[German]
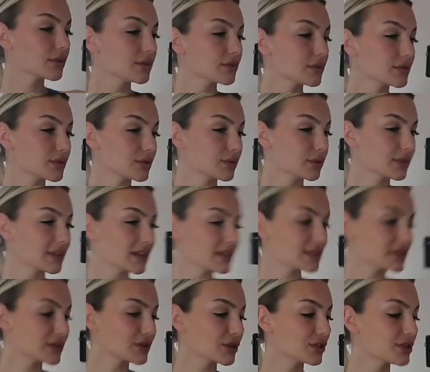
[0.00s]
So, das
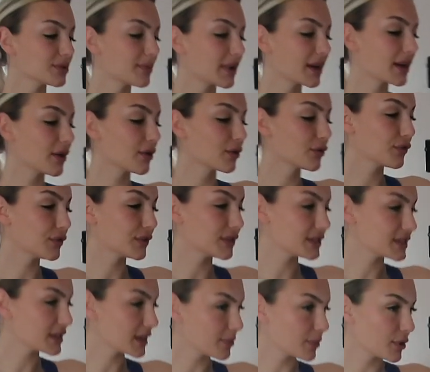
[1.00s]
ist heute mein Outfit.
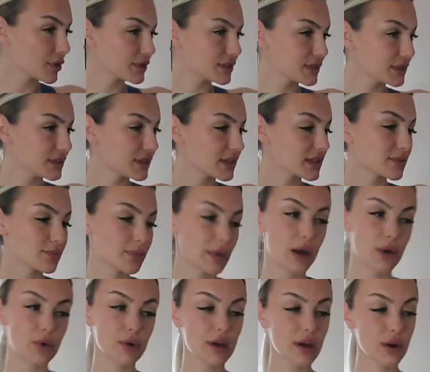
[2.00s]
Ich habe heute das
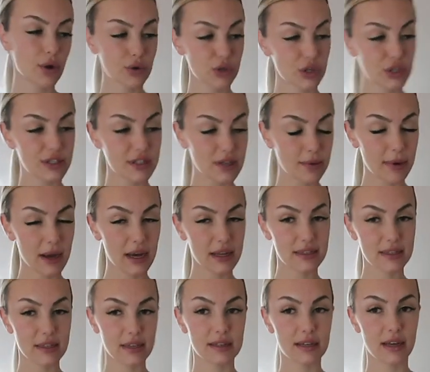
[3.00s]
blaue Oceans
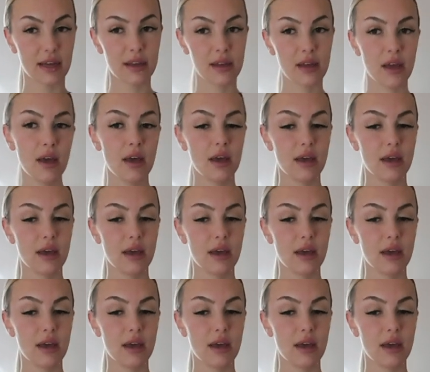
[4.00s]
Apart Set an.